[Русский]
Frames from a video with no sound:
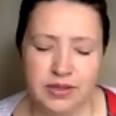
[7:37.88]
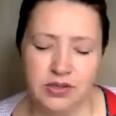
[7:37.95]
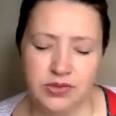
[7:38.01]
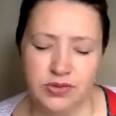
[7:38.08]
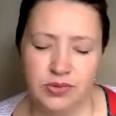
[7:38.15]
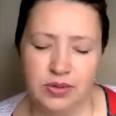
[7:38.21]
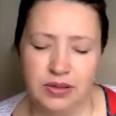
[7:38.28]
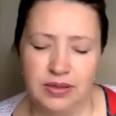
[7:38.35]
не
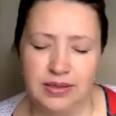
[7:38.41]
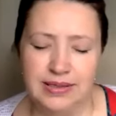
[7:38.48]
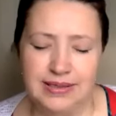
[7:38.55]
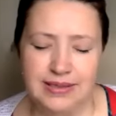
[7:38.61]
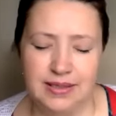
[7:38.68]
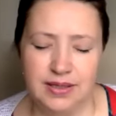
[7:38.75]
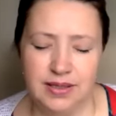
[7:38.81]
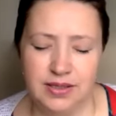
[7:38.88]
столь
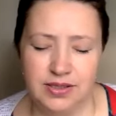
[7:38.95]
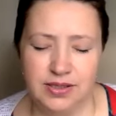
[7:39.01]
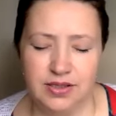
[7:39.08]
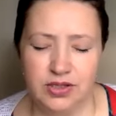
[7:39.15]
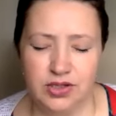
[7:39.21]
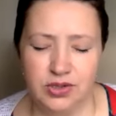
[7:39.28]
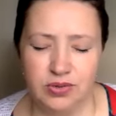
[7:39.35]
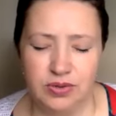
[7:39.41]
интересно,
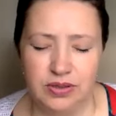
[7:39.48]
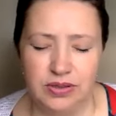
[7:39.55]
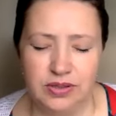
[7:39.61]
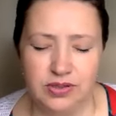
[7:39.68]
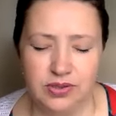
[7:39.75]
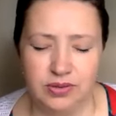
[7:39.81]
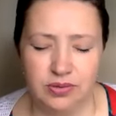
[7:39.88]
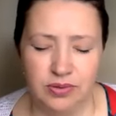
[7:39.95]
что ли, не
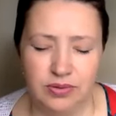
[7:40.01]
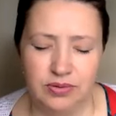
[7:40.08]
столь,